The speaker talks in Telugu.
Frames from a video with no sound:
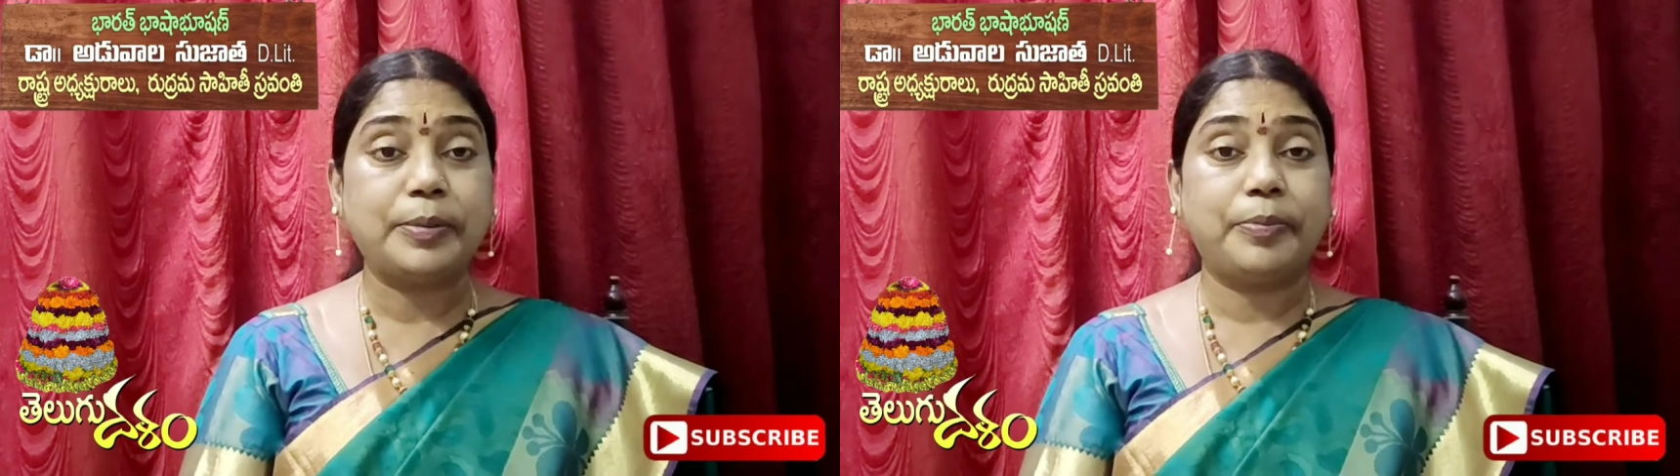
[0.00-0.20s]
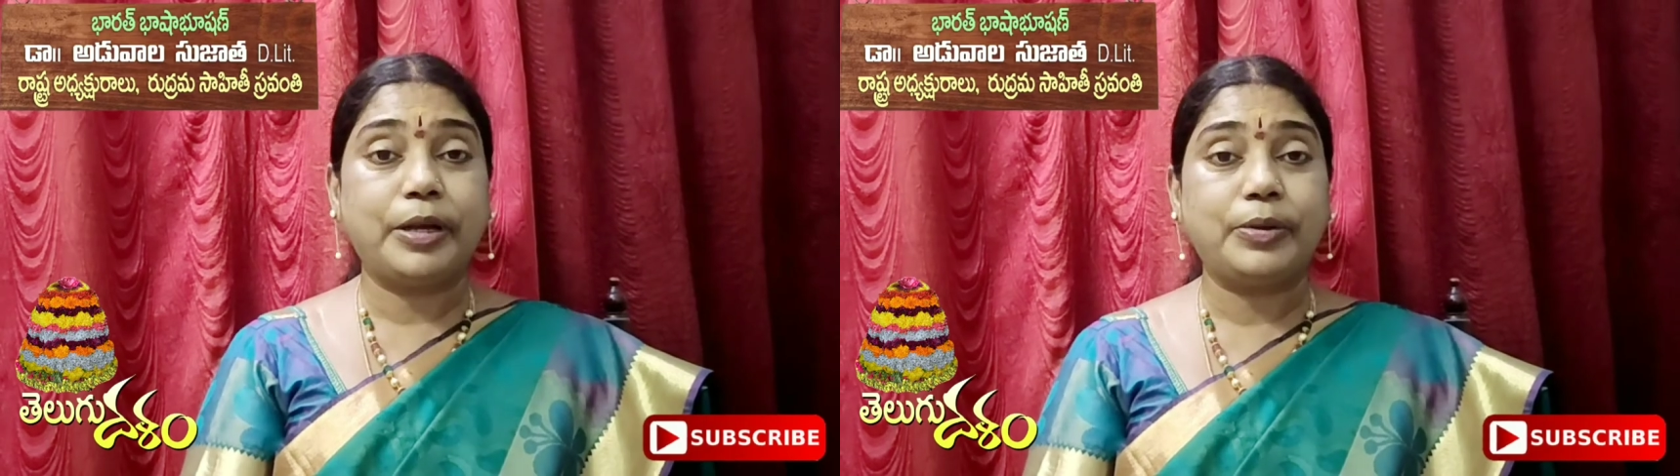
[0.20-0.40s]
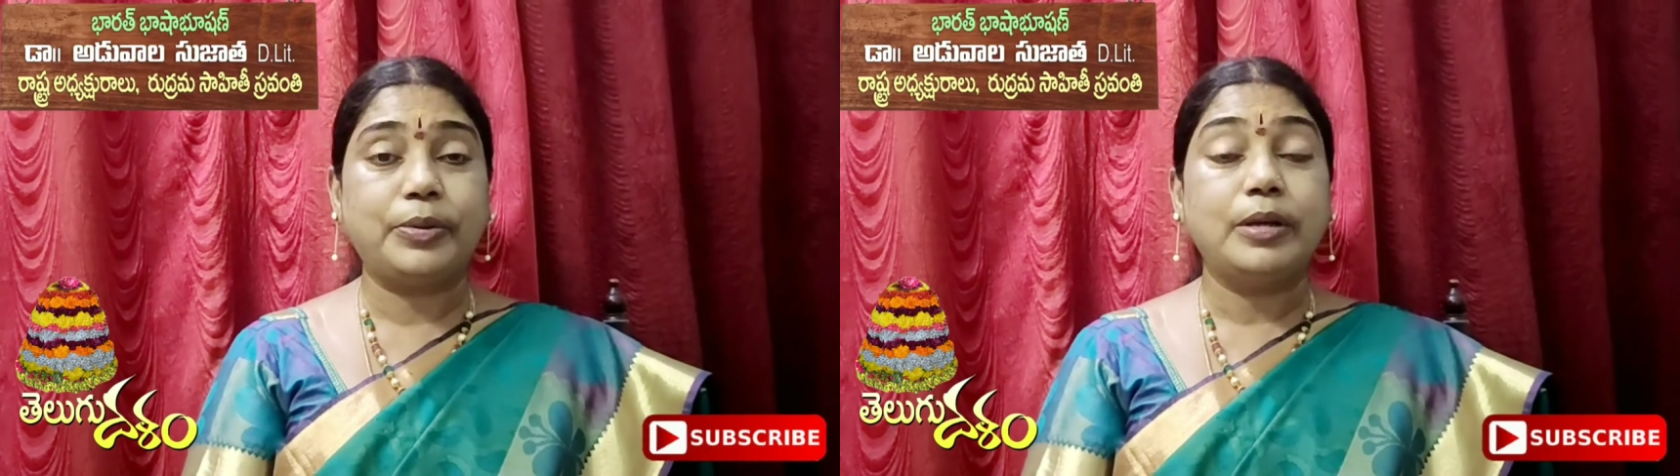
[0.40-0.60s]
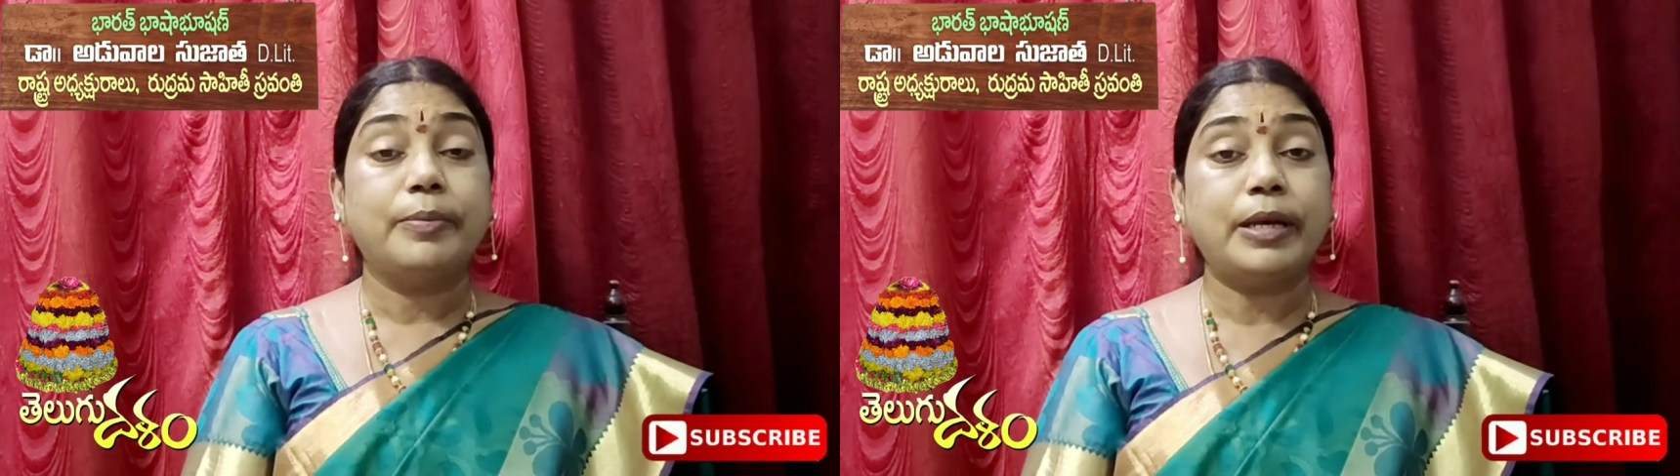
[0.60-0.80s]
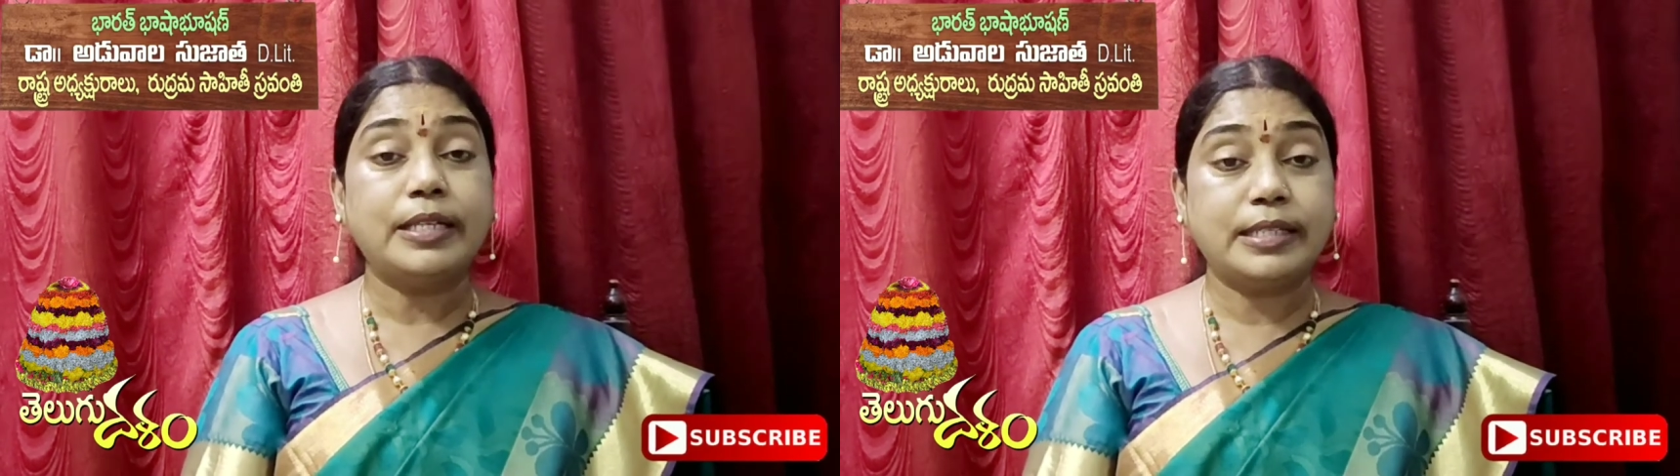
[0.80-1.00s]
చెప్పారు
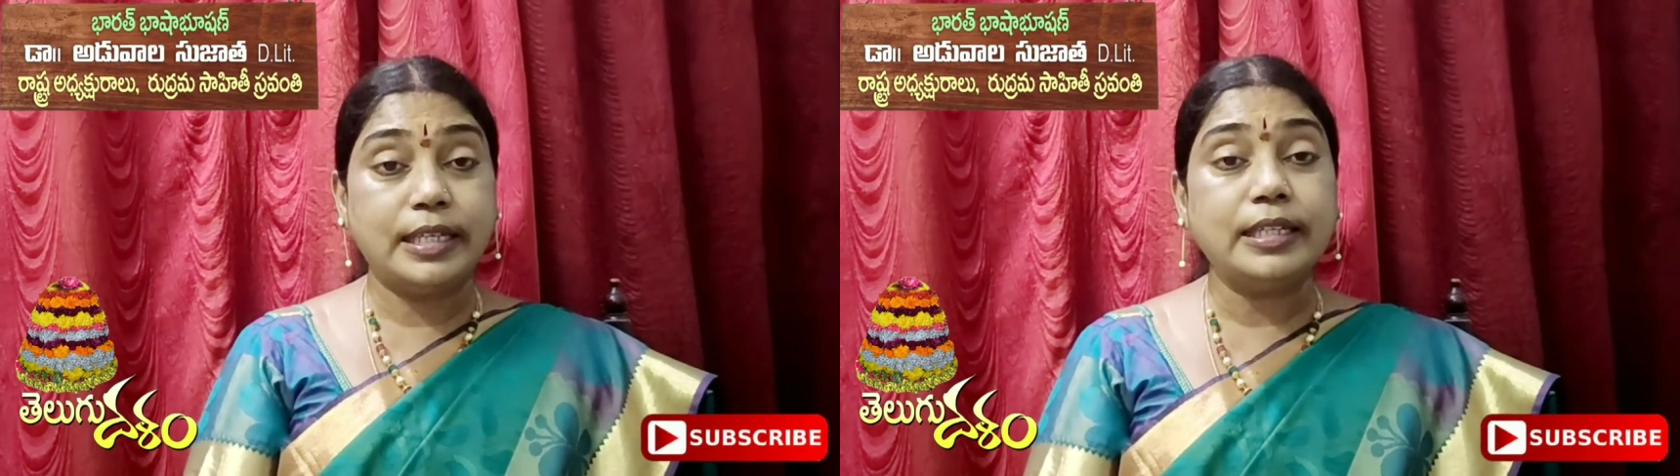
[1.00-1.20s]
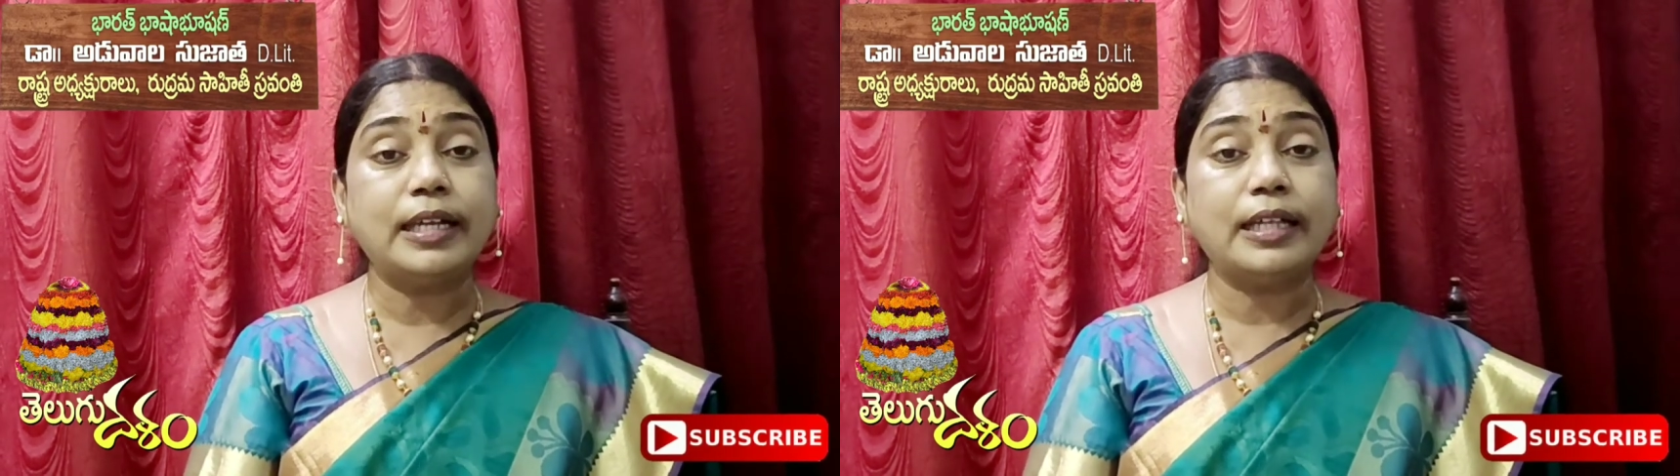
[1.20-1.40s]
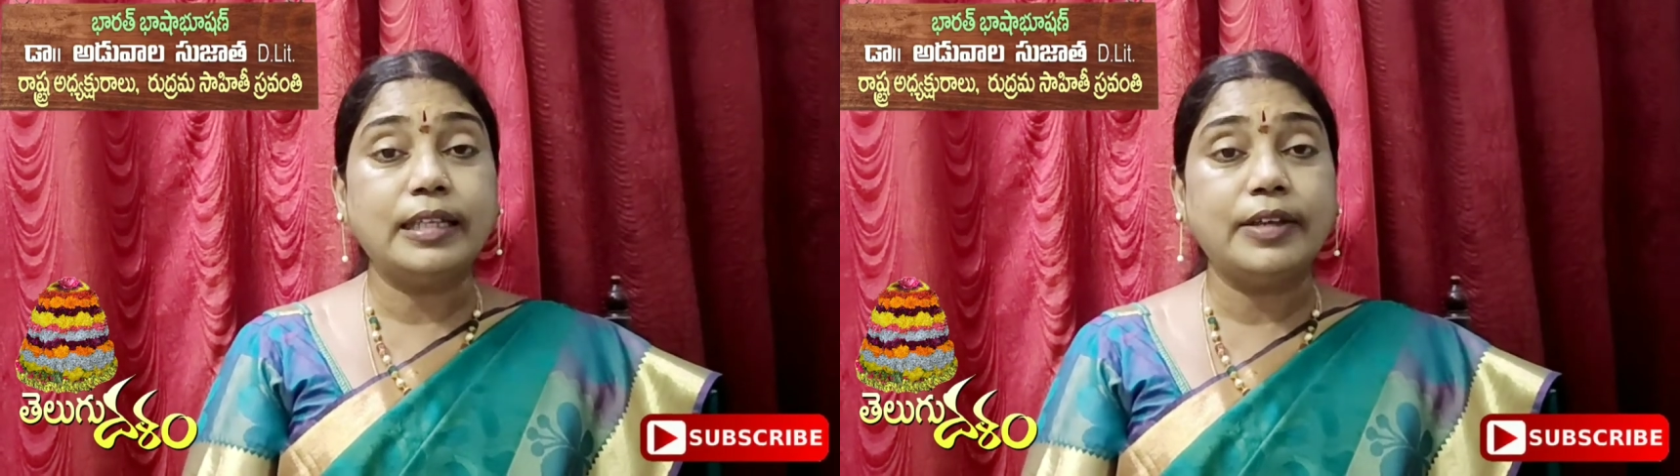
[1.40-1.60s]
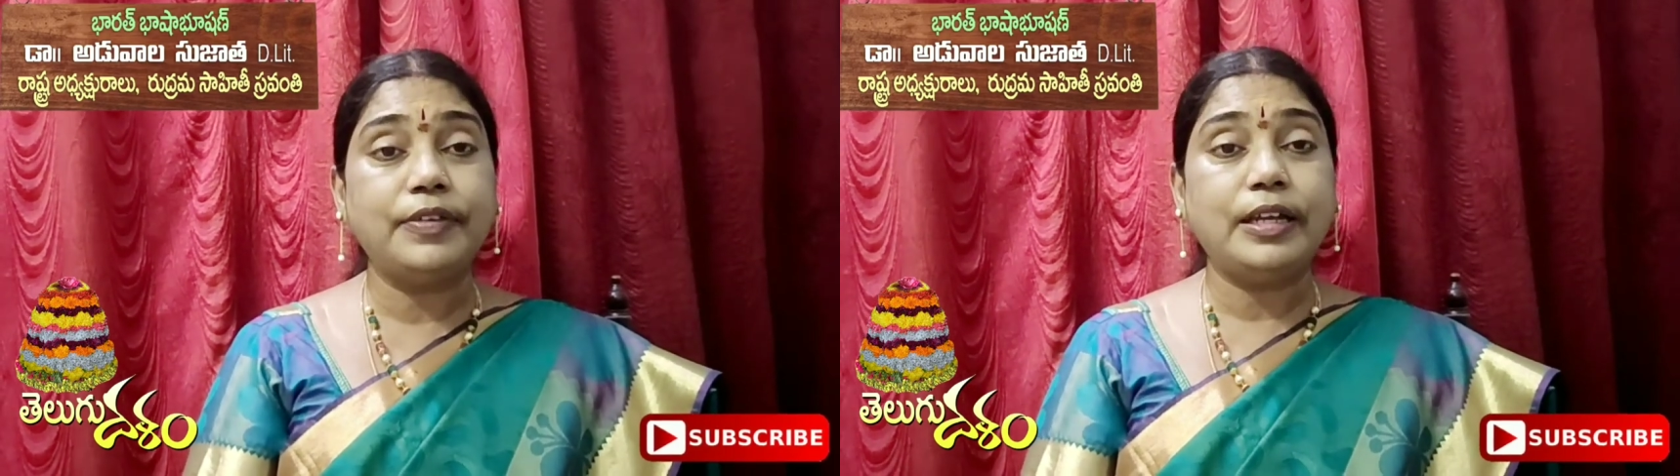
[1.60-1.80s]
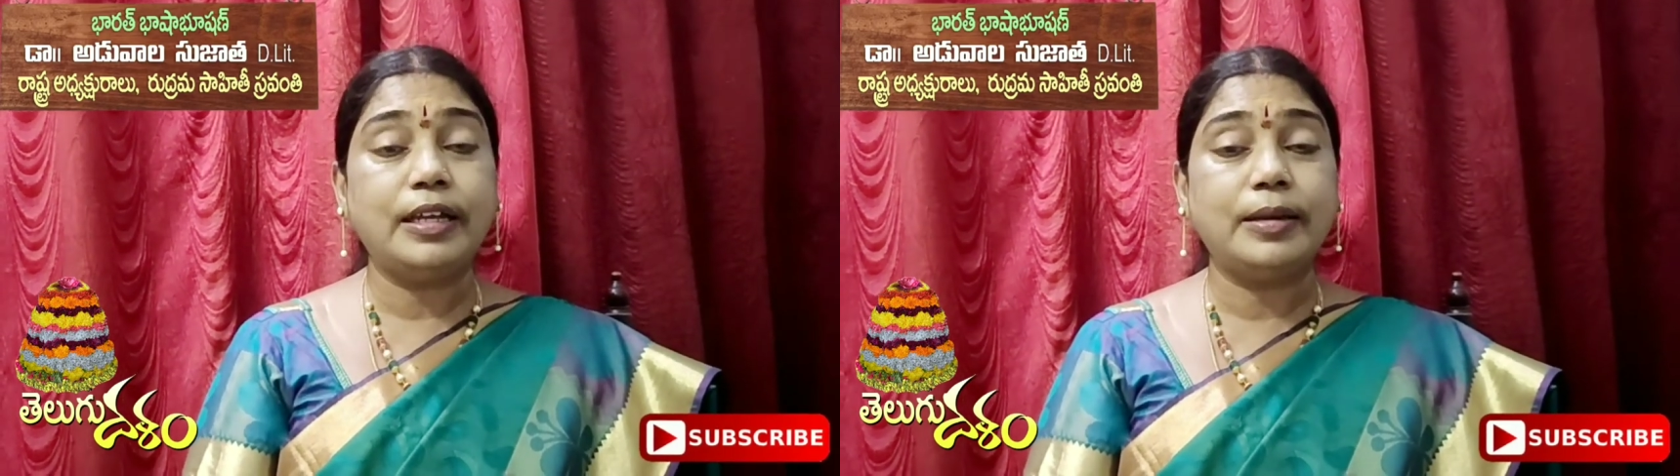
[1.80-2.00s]
మరి
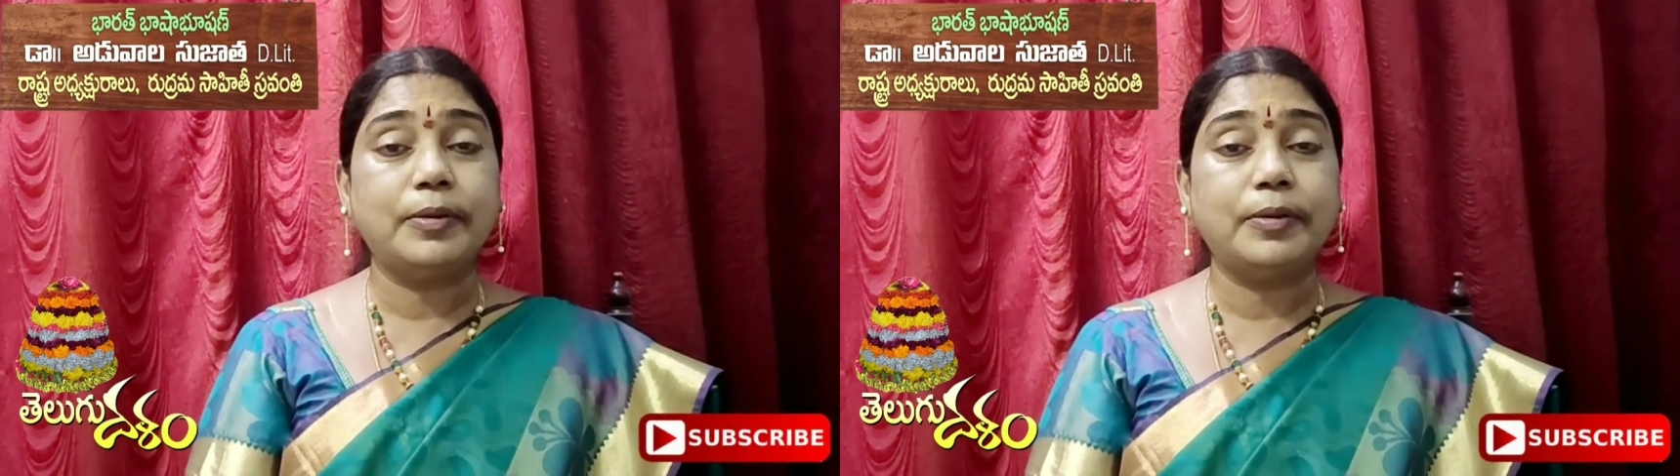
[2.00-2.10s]
సీతాదేవి